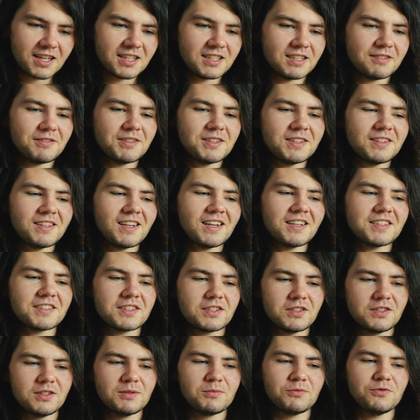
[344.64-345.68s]
I nawet teraz,
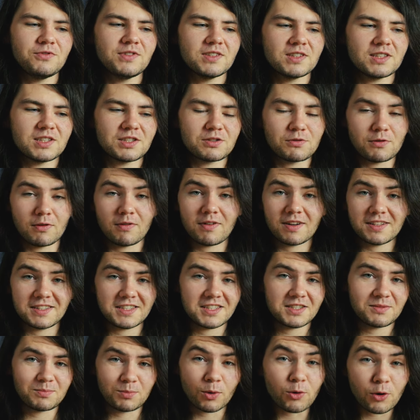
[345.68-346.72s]
gdy mówię te słowa
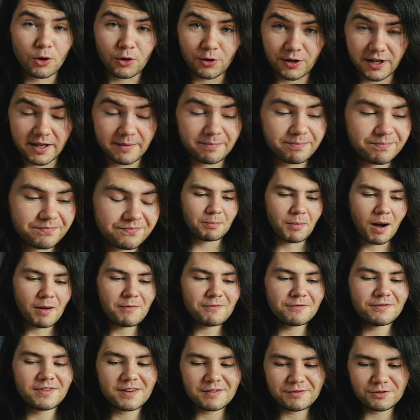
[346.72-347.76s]
ze spokojem,
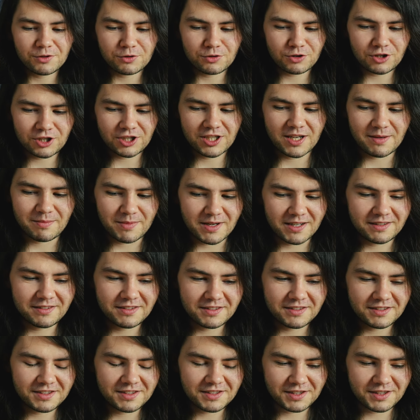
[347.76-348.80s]
mam wewnątrz siebie,
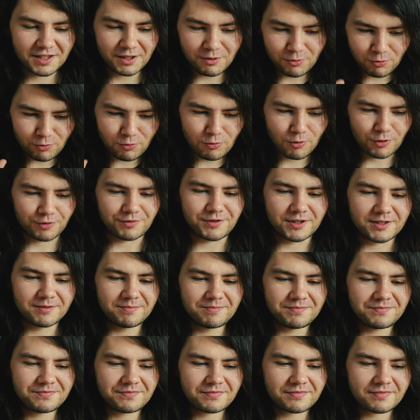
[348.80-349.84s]
z tyłu głowy,
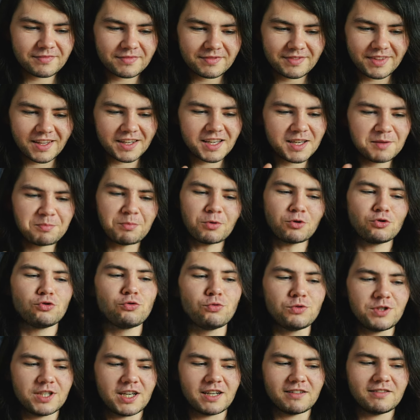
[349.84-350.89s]
takie
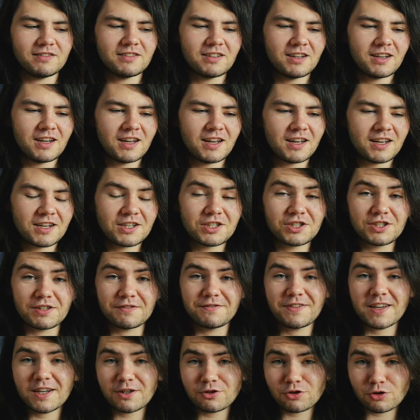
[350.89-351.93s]
poczucie, że
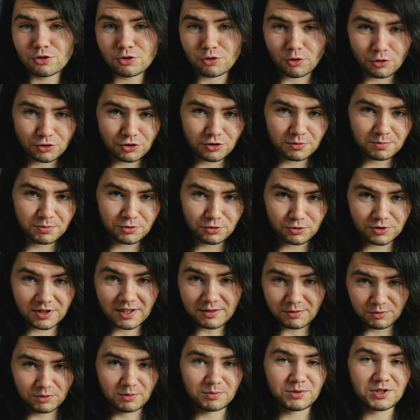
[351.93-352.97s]
większość osób już
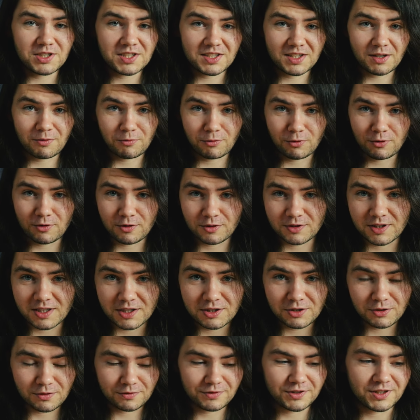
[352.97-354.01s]
dawno przestało
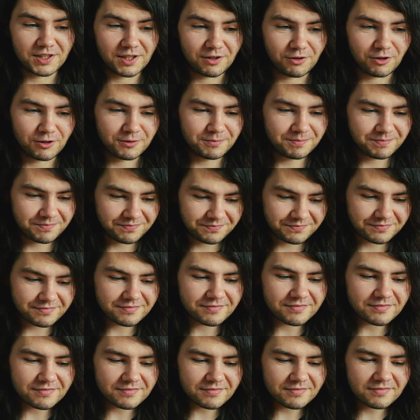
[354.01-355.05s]
oglądać to wideo,
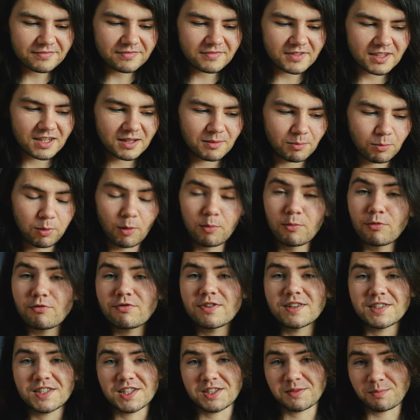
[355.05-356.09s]
bo
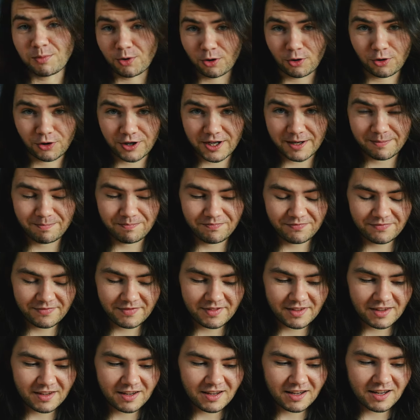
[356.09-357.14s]
mówię ze spokojem,
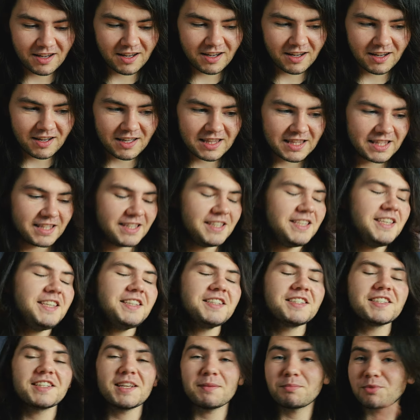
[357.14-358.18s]

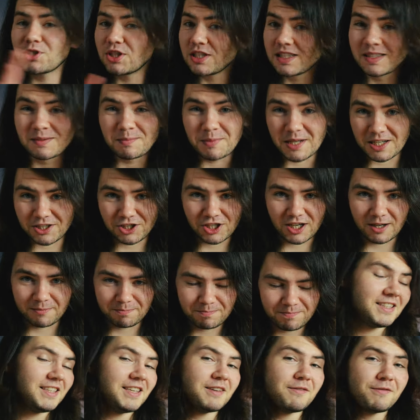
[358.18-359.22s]
nic nie
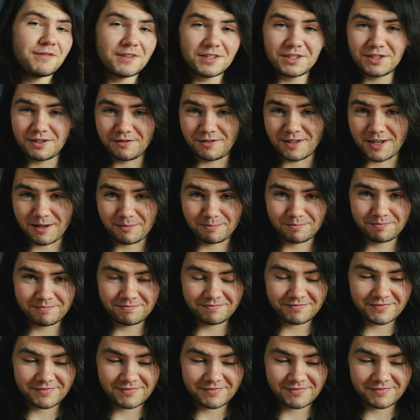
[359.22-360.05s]
przyspieszam, nie wydziwiam,